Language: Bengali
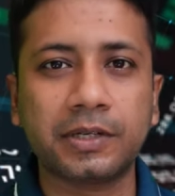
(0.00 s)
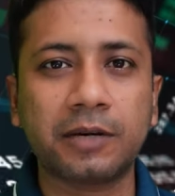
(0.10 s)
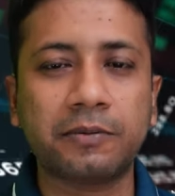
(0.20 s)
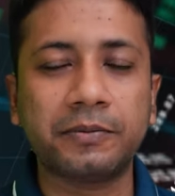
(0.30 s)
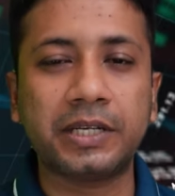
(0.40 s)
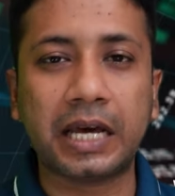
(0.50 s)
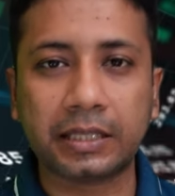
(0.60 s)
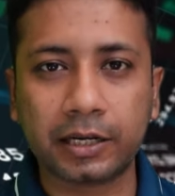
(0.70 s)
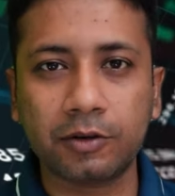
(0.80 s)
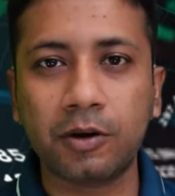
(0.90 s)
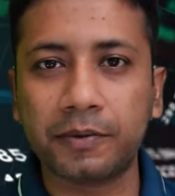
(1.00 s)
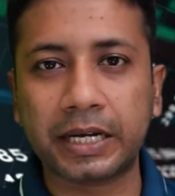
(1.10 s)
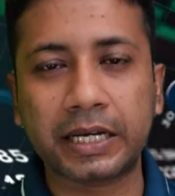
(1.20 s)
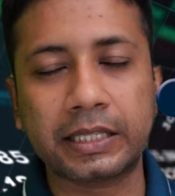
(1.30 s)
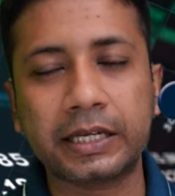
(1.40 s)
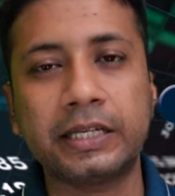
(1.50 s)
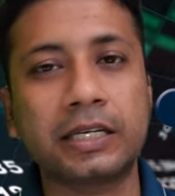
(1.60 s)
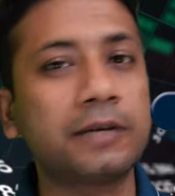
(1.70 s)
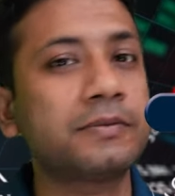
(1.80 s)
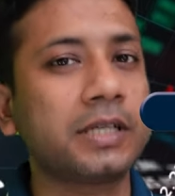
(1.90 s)
ইনকাম আমি না থাকলেও আমার এখান থেকে
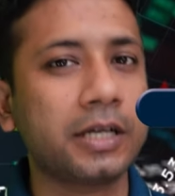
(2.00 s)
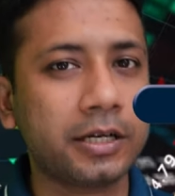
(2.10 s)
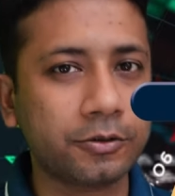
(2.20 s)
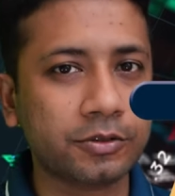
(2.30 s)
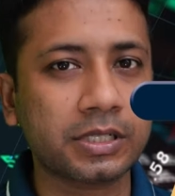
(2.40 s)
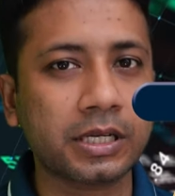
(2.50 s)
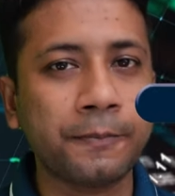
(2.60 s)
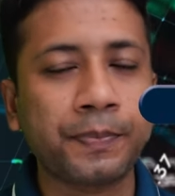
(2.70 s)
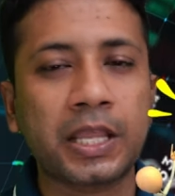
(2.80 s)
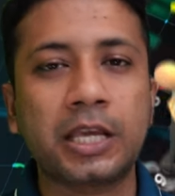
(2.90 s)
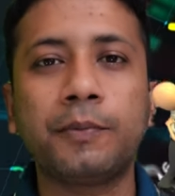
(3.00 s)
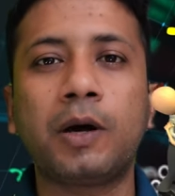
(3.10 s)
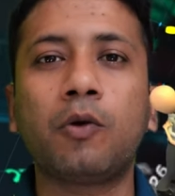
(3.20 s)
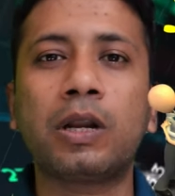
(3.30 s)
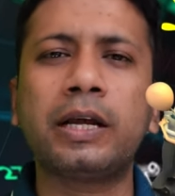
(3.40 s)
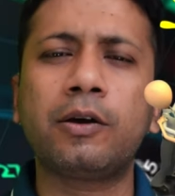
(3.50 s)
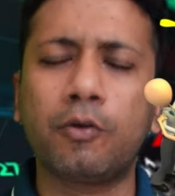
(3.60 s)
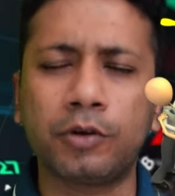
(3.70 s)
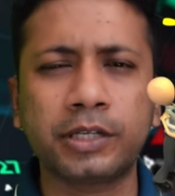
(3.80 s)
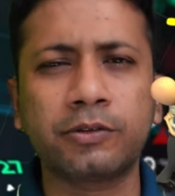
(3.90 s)
ইনকাম জেনারেট হচ্ছে কিংবা অনলাইনে
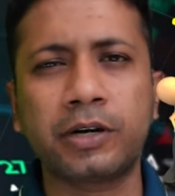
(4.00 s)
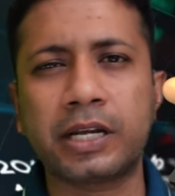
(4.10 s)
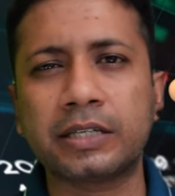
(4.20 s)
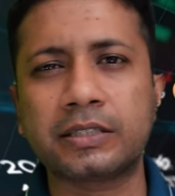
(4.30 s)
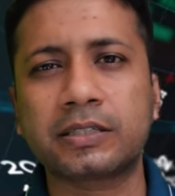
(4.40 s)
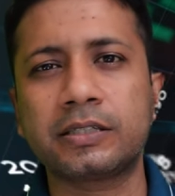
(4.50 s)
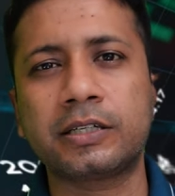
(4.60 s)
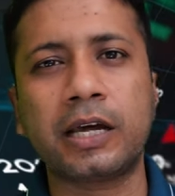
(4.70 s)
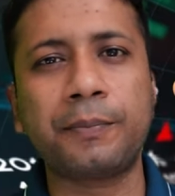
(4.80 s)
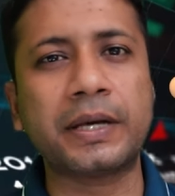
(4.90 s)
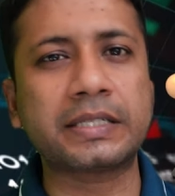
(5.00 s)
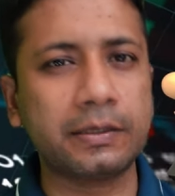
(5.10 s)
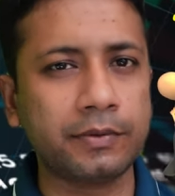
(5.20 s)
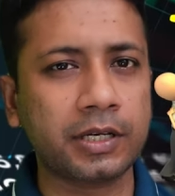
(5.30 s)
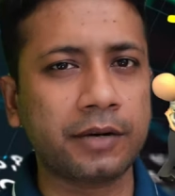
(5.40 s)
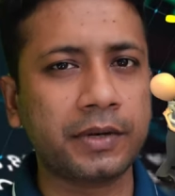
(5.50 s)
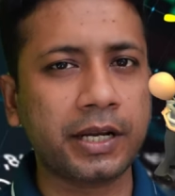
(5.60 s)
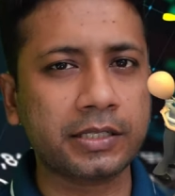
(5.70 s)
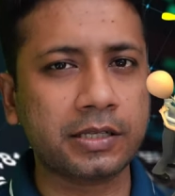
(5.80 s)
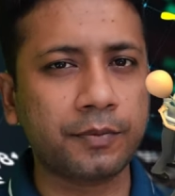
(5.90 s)
অনেক ধরনের কাজ আছে যেটা প্যাসিভ ইনকামের
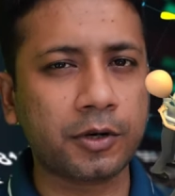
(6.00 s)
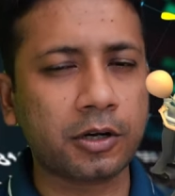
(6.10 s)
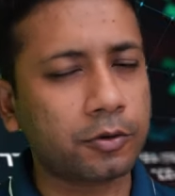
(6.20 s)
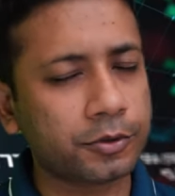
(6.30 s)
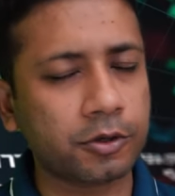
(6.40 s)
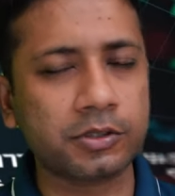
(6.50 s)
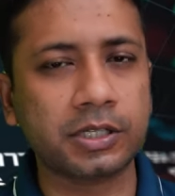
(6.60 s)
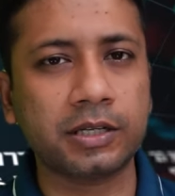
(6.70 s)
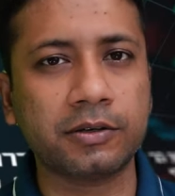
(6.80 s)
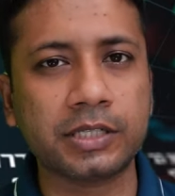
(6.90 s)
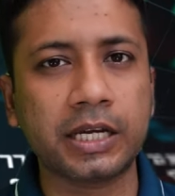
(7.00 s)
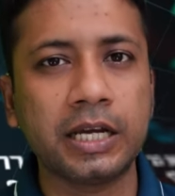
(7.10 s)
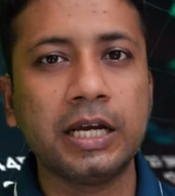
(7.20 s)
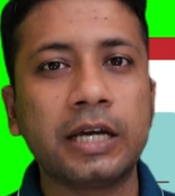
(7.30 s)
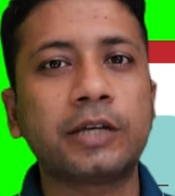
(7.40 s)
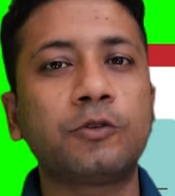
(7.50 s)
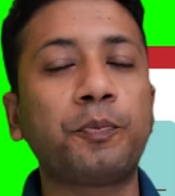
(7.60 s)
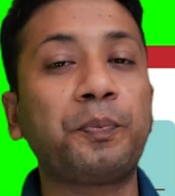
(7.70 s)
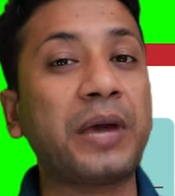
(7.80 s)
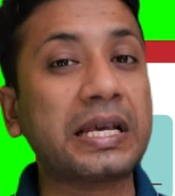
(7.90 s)
এক্সাম্পলটা খুব সহজেই দেওয়া যায় কিন্তু
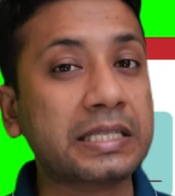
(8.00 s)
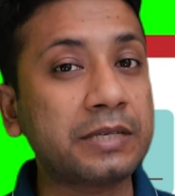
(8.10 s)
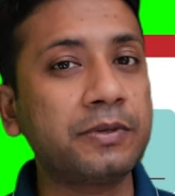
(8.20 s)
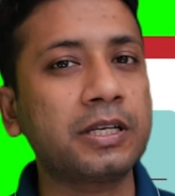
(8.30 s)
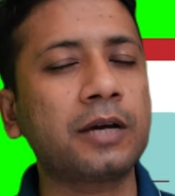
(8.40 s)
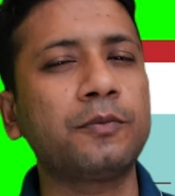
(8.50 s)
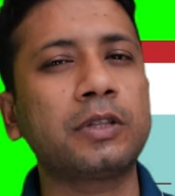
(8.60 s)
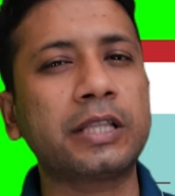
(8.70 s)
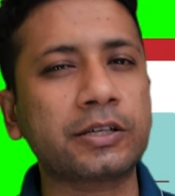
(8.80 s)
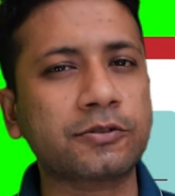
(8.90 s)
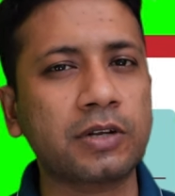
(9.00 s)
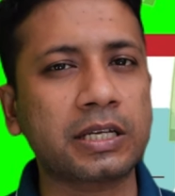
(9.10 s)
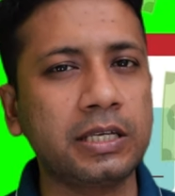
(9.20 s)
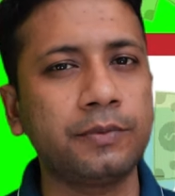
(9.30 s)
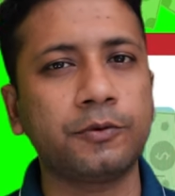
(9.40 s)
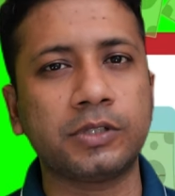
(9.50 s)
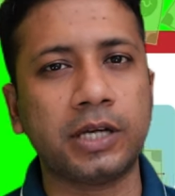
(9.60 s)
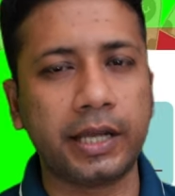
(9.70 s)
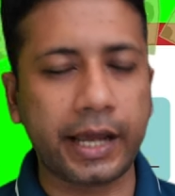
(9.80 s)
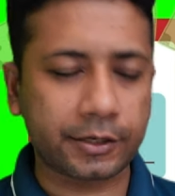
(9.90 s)
প্যাসিভ ইনকাম বলতে অ্যাকচুয়াল কি
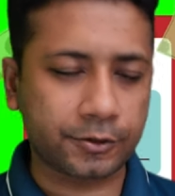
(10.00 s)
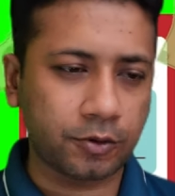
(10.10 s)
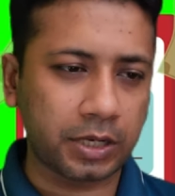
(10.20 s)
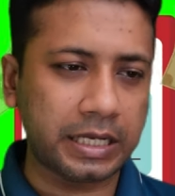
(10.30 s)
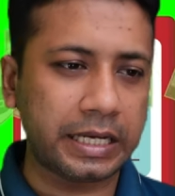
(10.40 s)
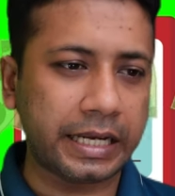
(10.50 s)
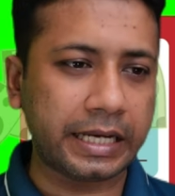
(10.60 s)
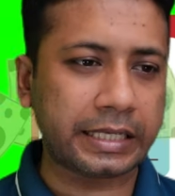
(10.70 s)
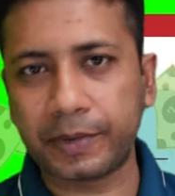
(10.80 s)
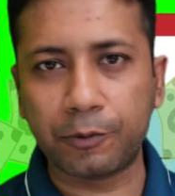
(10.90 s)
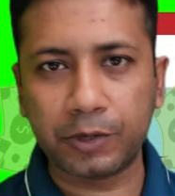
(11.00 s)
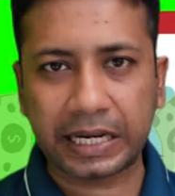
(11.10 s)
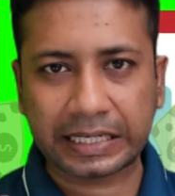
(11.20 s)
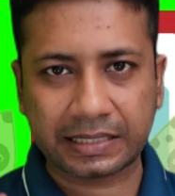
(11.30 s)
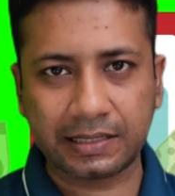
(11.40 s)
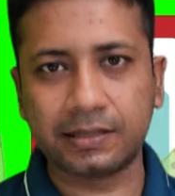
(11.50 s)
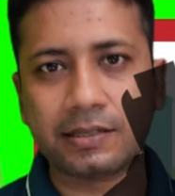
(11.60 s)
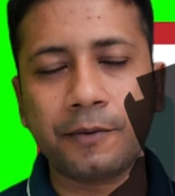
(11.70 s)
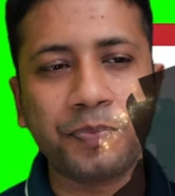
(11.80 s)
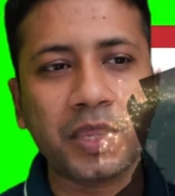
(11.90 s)
বোঝায় অ্যাকচুয়ালি এটা এমন একটা
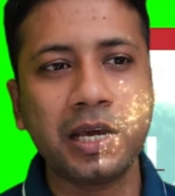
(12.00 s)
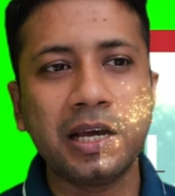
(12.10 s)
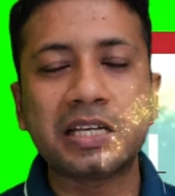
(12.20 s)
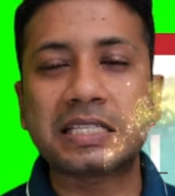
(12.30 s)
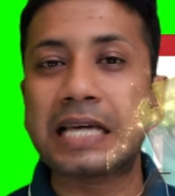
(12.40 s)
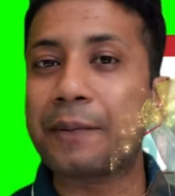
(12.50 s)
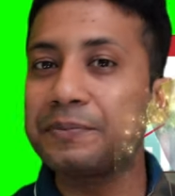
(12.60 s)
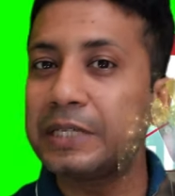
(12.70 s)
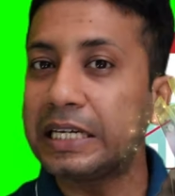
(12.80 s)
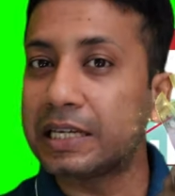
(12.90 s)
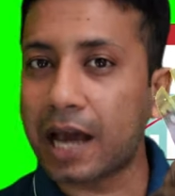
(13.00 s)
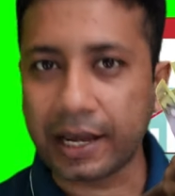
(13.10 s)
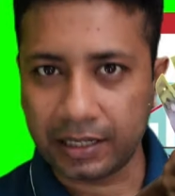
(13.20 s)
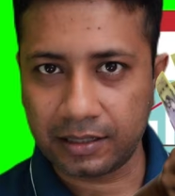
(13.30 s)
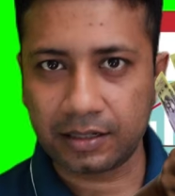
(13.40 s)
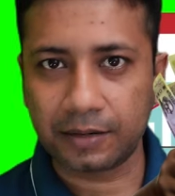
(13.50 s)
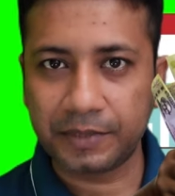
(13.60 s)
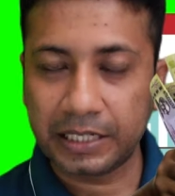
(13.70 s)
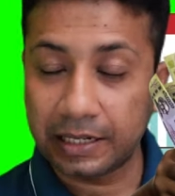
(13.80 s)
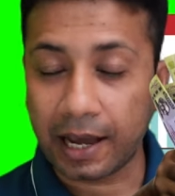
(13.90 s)
সিস্টেম যে আপনি নাই
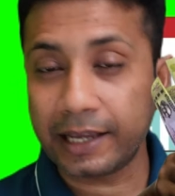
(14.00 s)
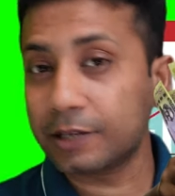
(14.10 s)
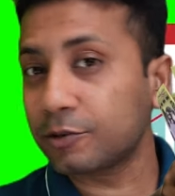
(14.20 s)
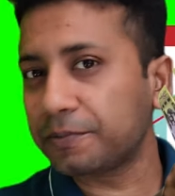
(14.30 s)
আপনি নাই কিন্তু